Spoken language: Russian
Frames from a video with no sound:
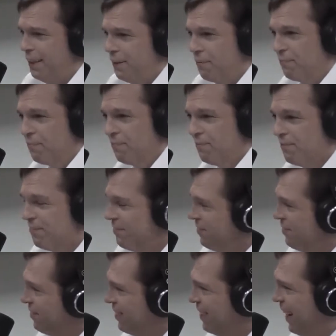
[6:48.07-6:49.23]
правила
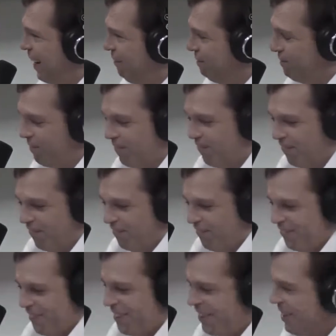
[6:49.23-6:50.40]
поведения. Да. А, был
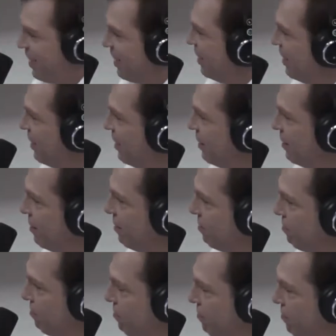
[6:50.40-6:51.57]
издан указ,
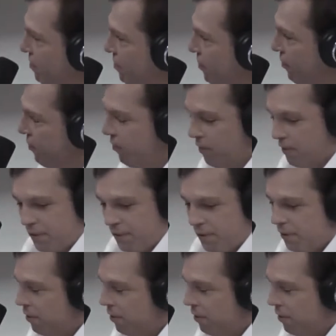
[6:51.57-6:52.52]
назывался он о